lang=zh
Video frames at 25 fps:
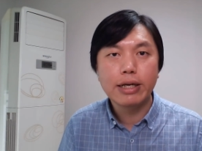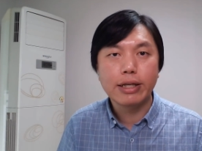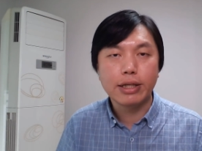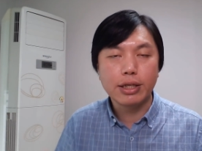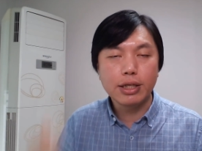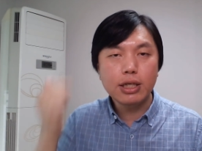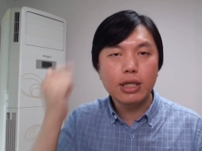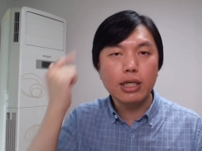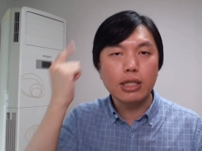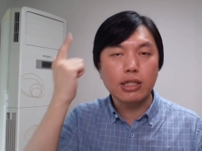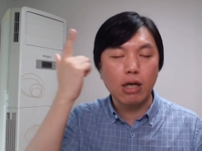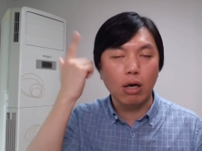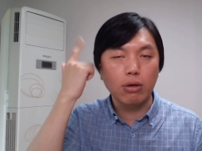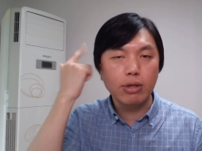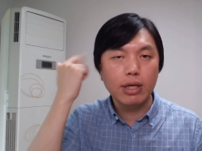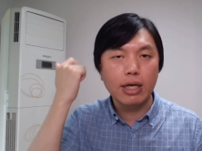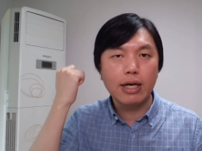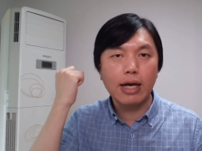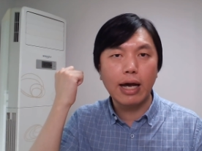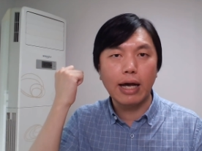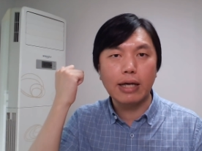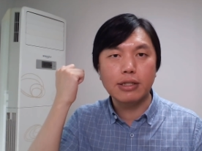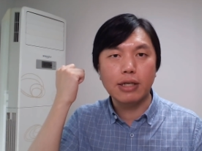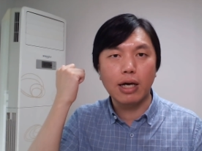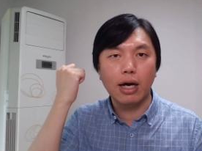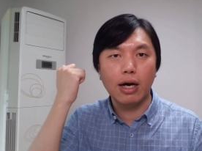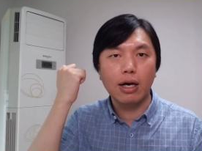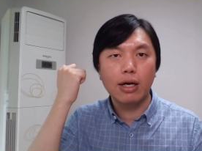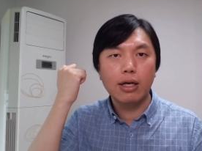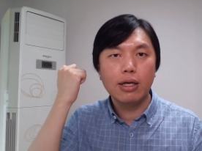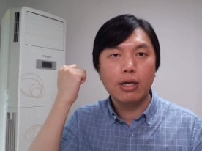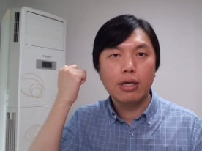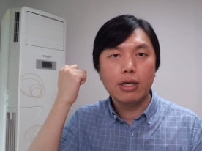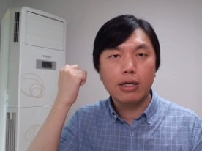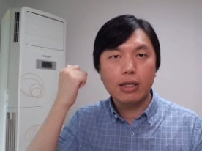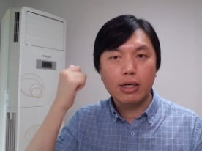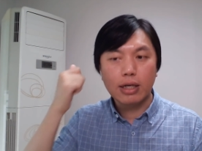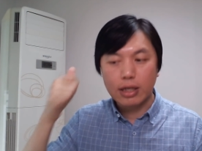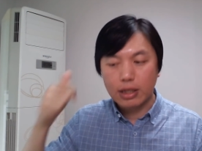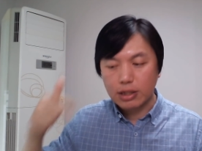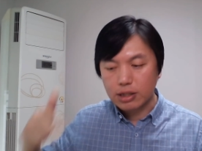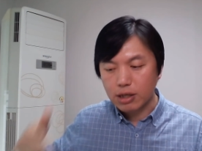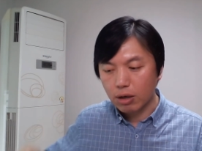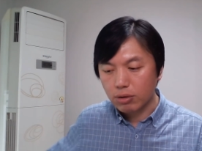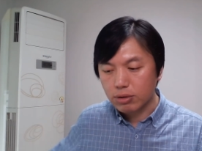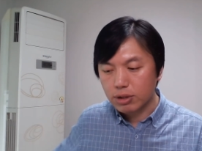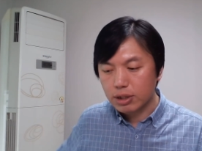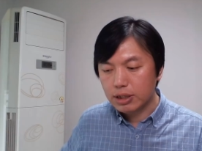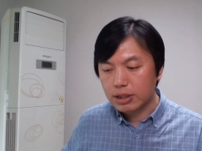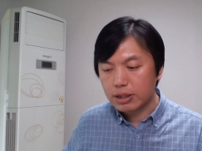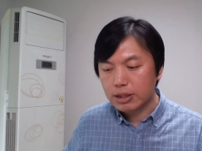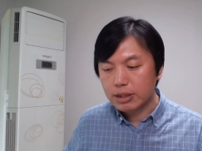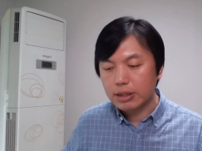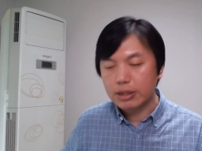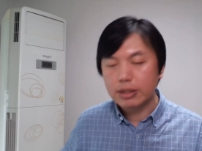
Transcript: 你可以朝天开枪，可以朝低。